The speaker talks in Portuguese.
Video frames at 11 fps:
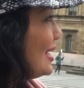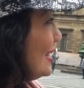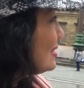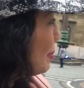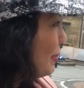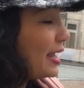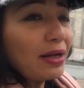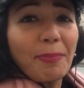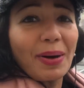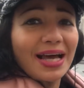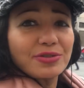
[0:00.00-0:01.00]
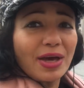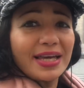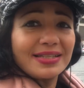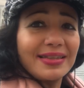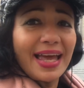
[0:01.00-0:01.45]
ali também na Palácio
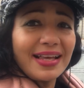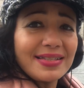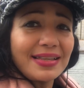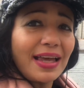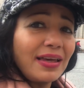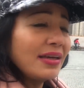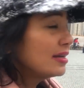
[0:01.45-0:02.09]
Residência tem,